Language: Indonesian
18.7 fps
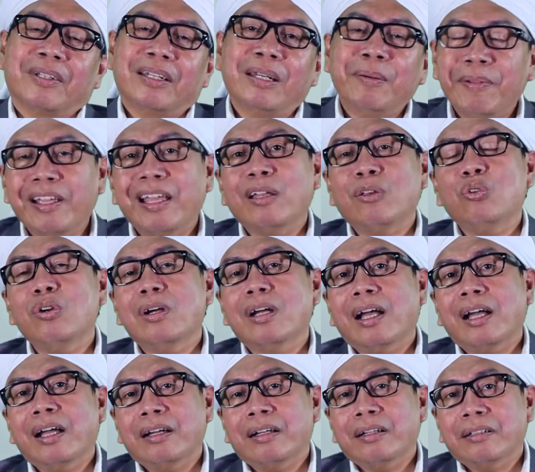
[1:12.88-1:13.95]
Demikian
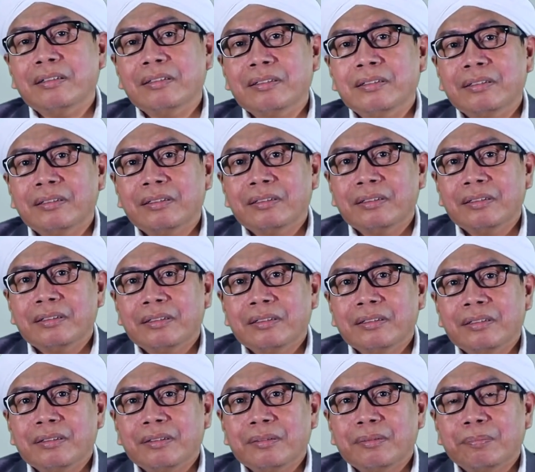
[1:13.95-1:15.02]
juga
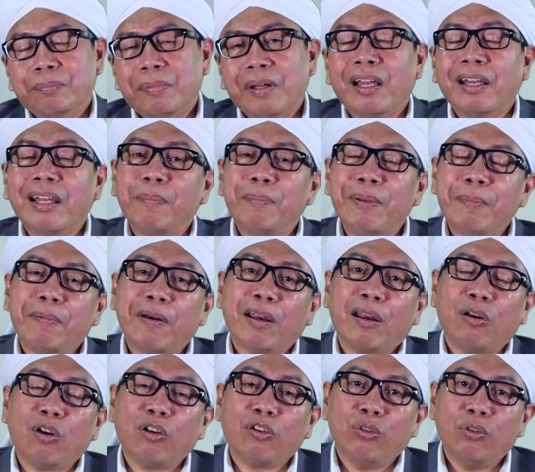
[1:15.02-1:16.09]
para nabi,
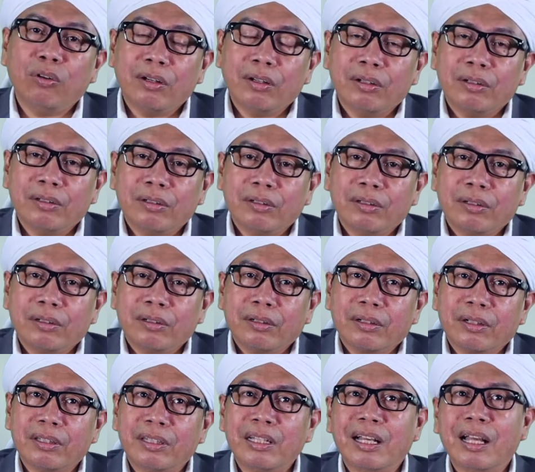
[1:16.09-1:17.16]
para rasul
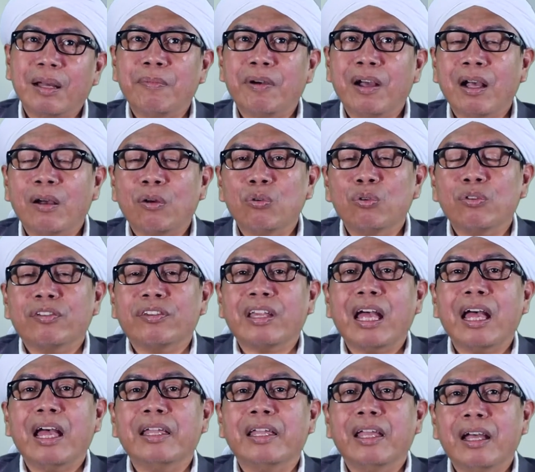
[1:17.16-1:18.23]
ketika mengaku
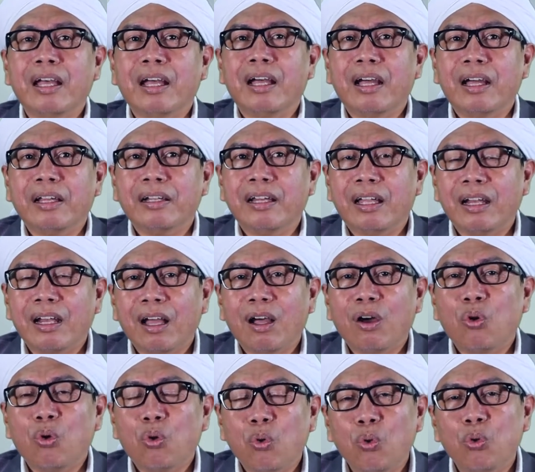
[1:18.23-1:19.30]
saya adalah
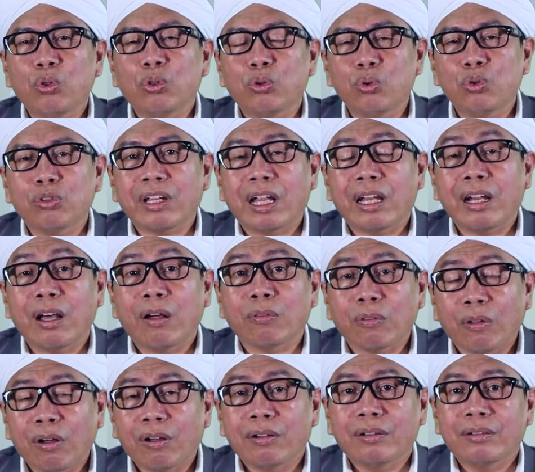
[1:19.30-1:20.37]
utusan
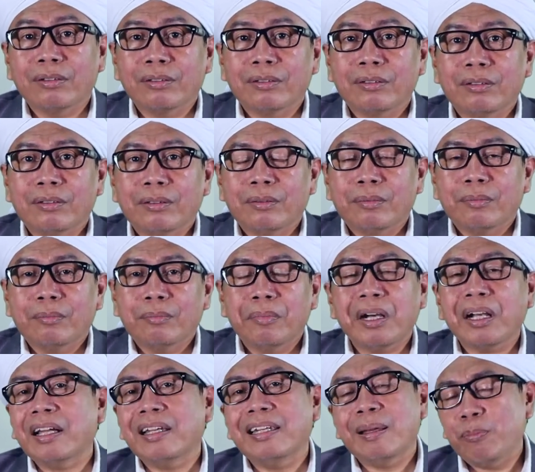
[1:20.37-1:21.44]
Allah.
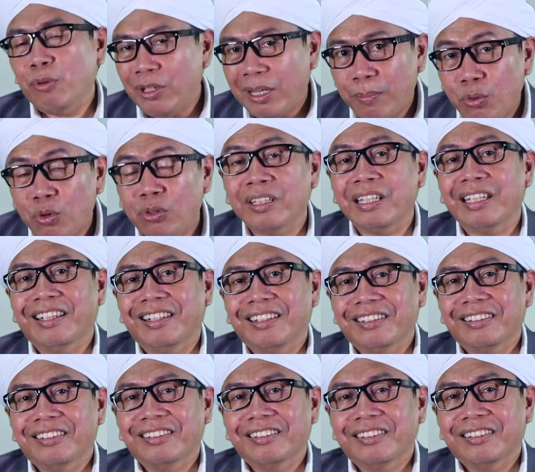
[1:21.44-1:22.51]
Maka dia punya bukti.
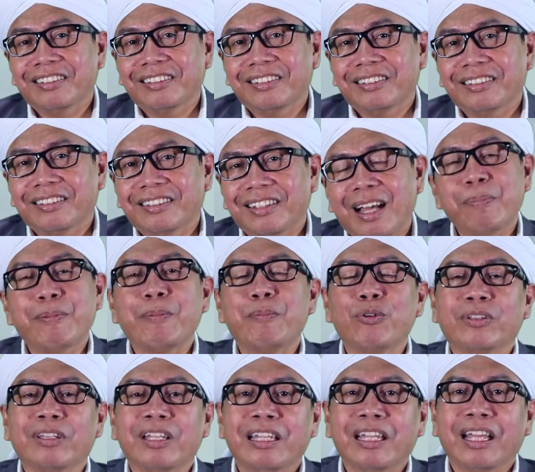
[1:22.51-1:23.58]
Apa
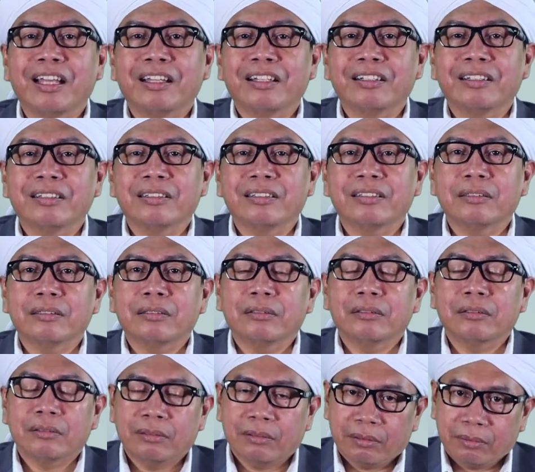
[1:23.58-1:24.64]
buktinya?
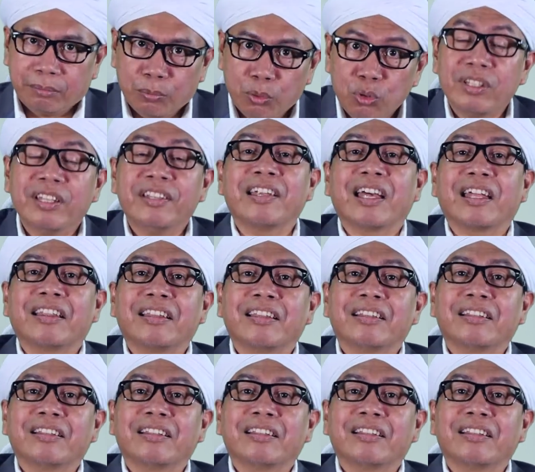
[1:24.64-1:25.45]
Mukjizat.